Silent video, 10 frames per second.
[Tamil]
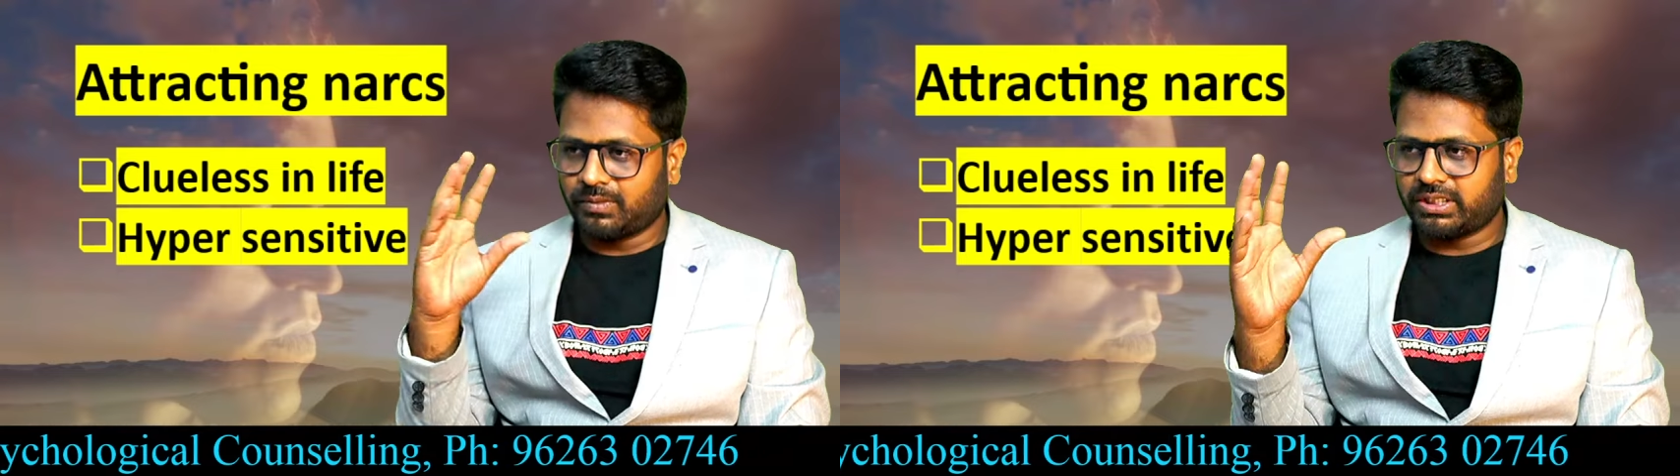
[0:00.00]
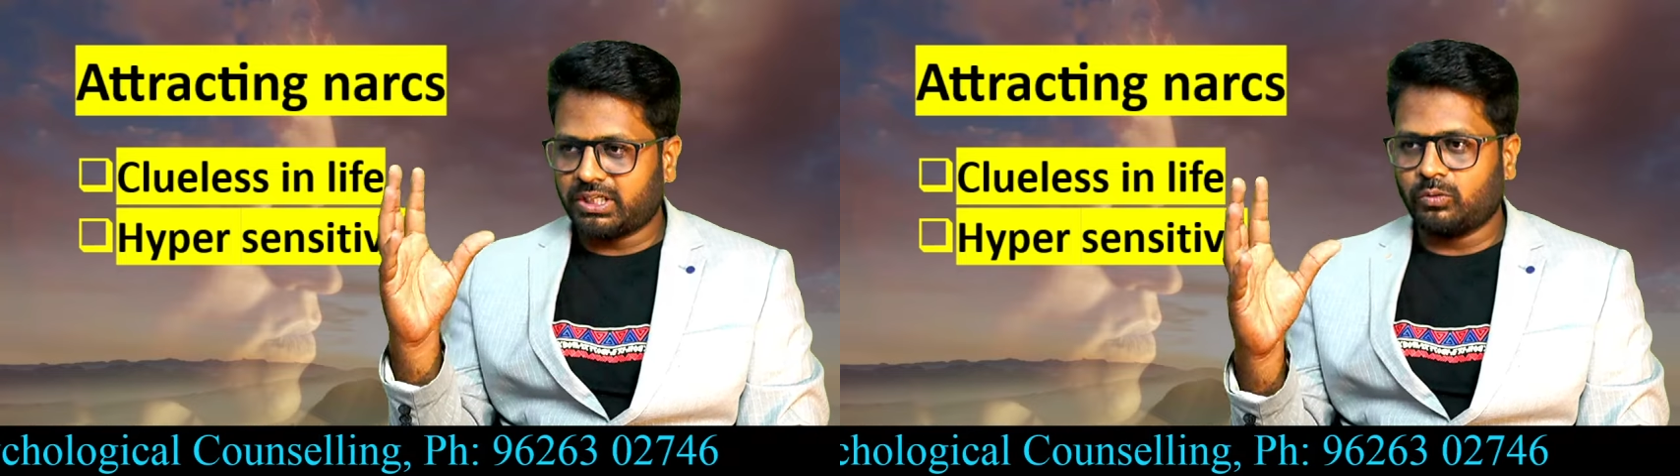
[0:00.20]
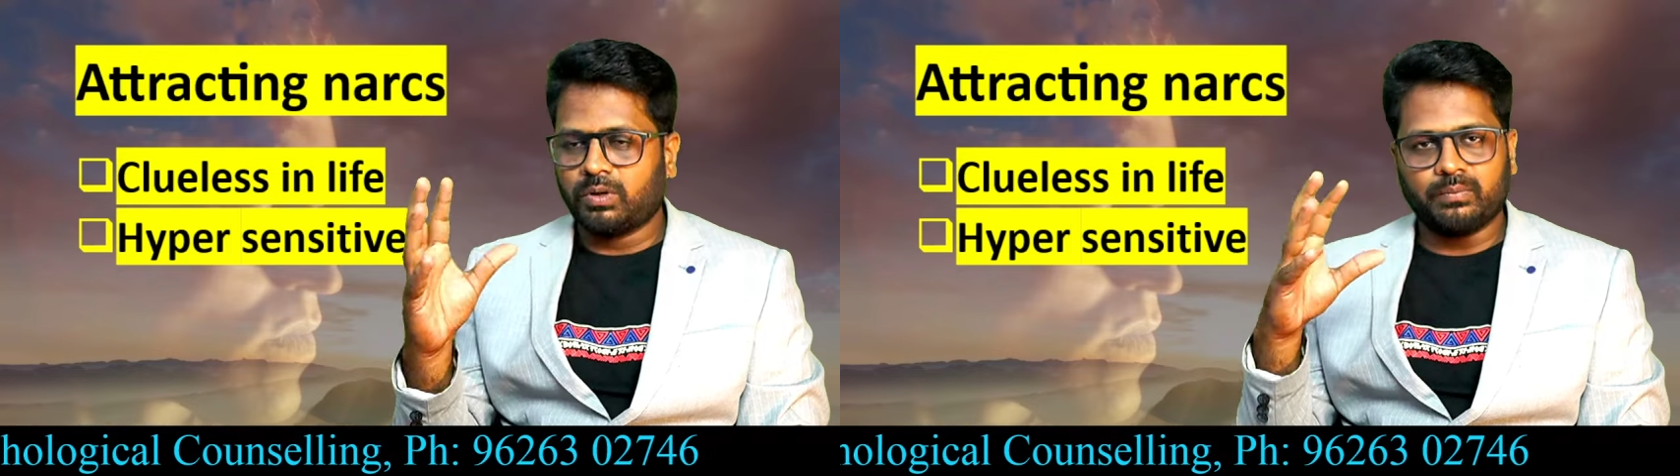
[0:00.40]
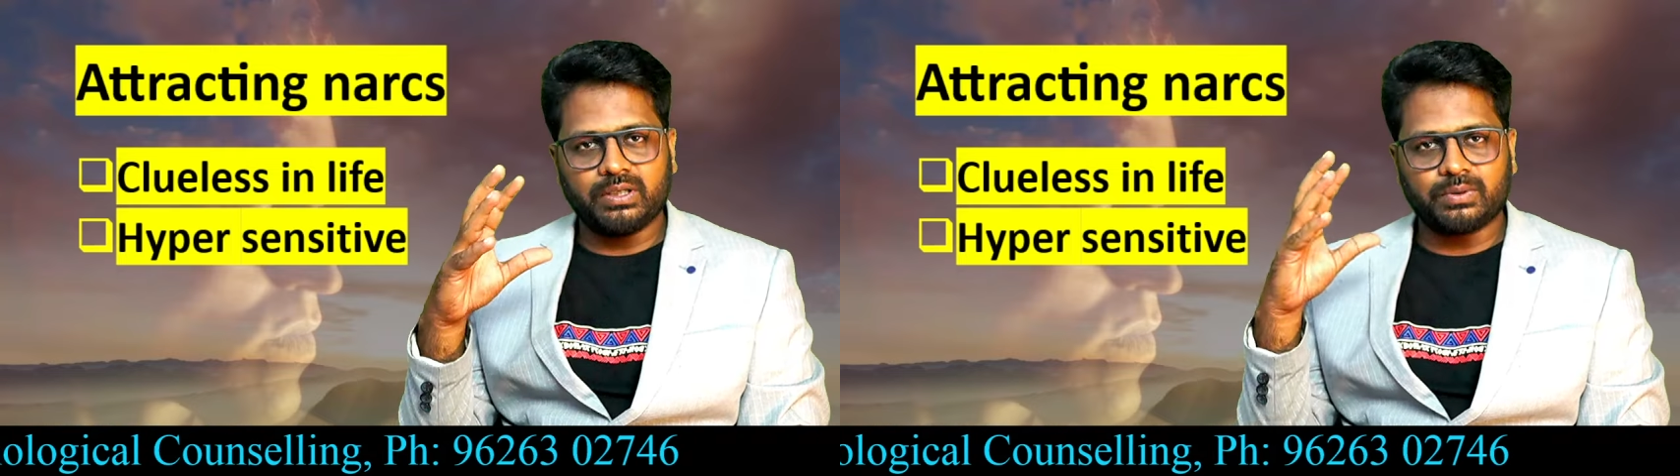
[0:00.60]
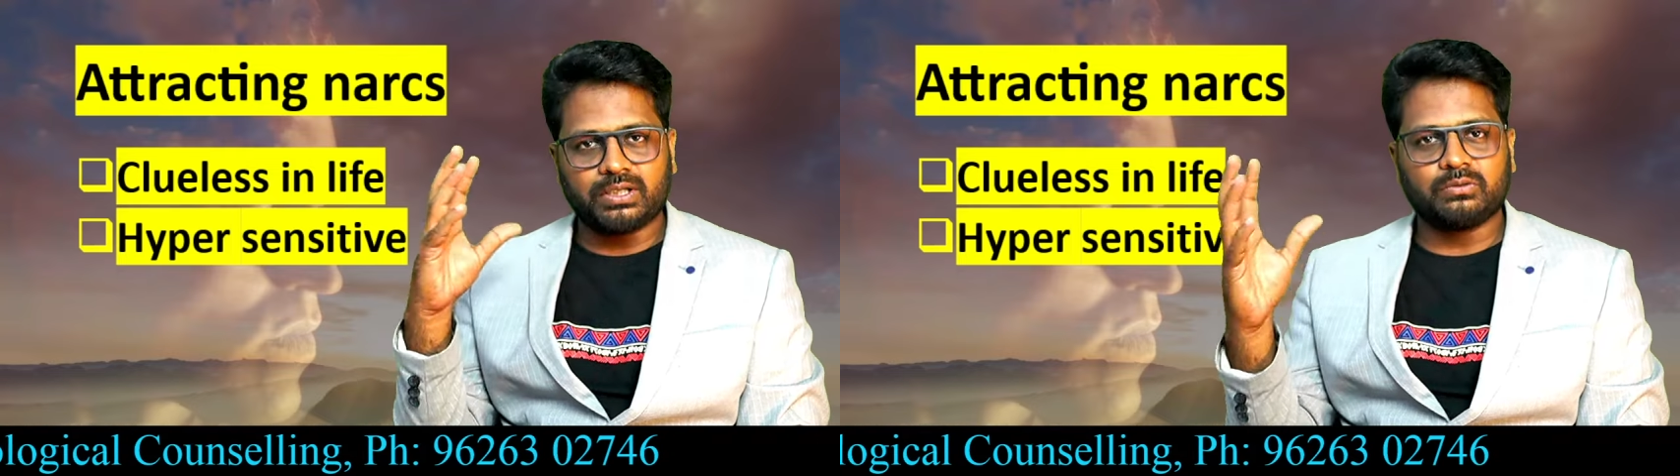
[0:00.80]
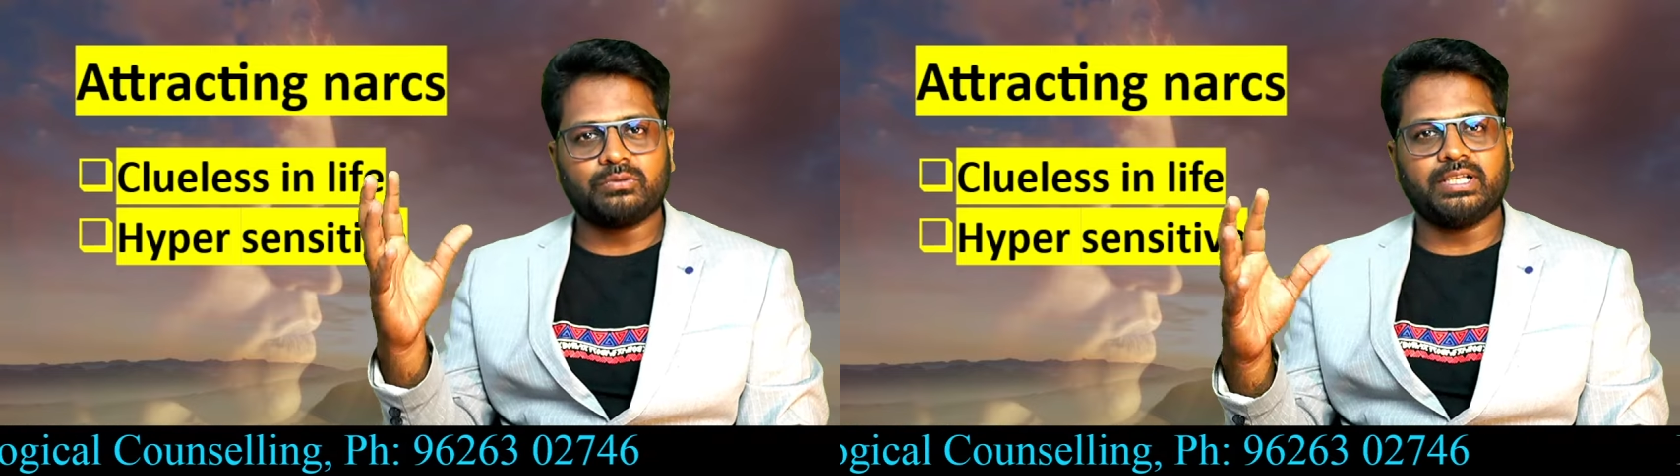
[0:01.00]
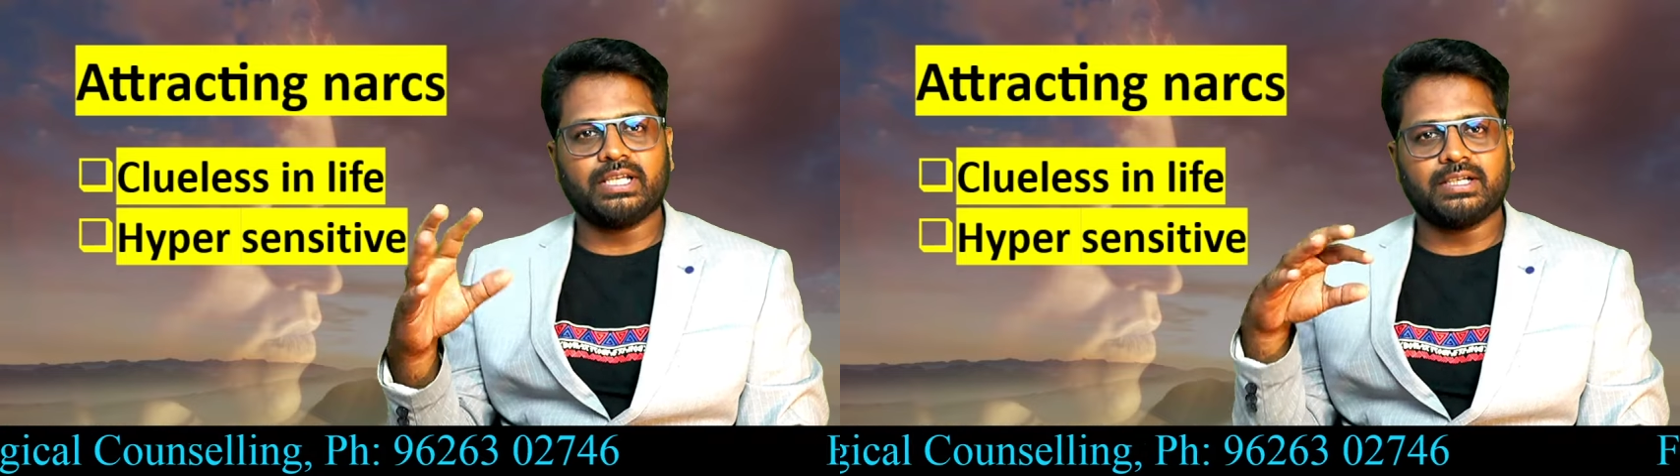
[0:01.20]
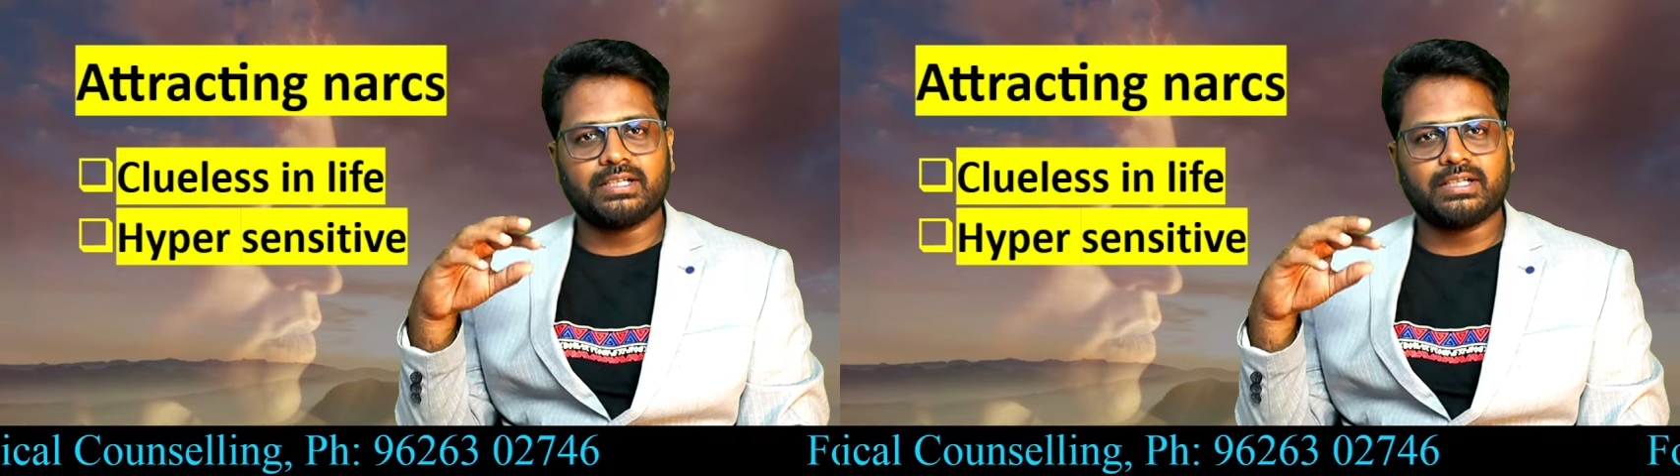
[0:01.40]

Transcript: மாதிரி லவ் பாமிங் பண்ணக்கூடிய